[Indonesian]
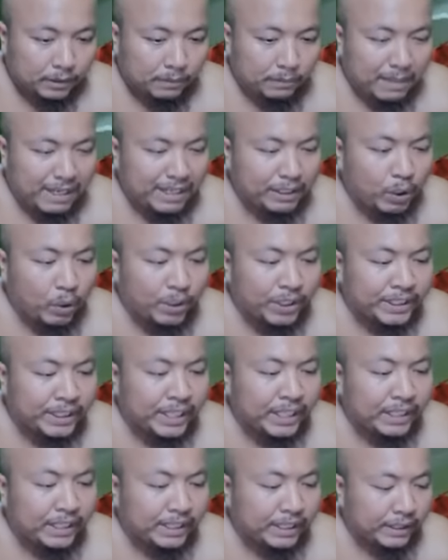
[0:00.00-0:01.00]
mana kau
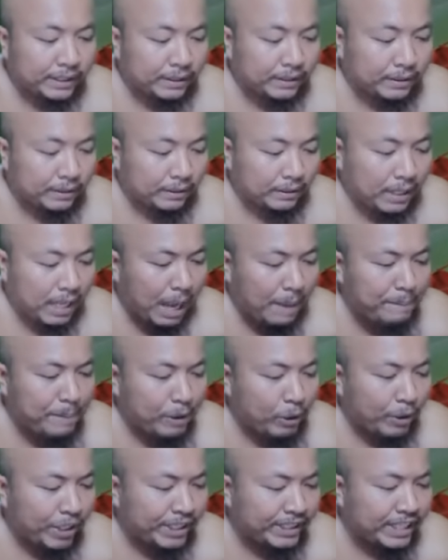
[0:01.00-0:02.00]
itil
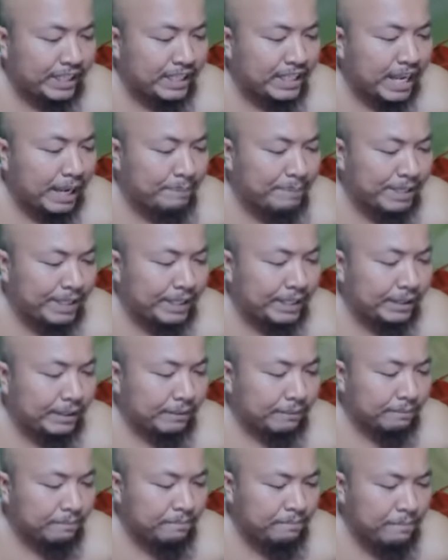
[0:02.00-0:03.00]
apa kau itil gabi
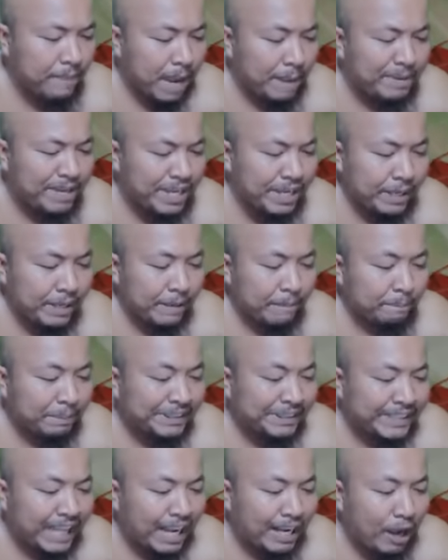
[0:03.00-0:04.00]
hmm, babi
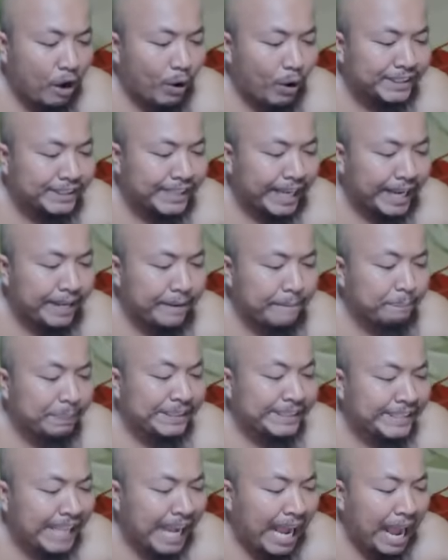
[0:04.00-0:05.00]
pecah kau anjing
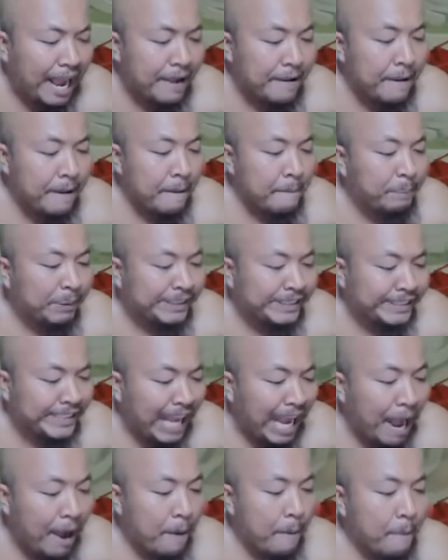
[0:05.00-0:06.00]
pecah
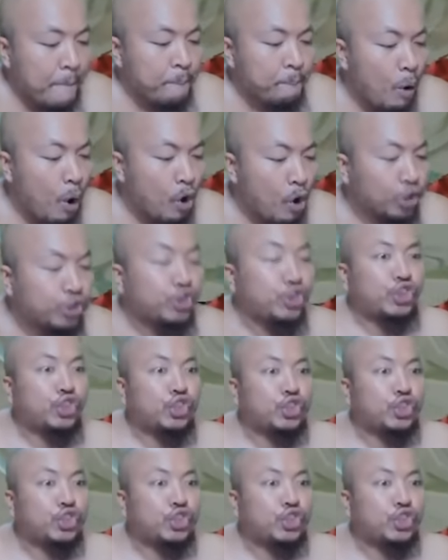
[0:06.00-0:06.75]
pecah pus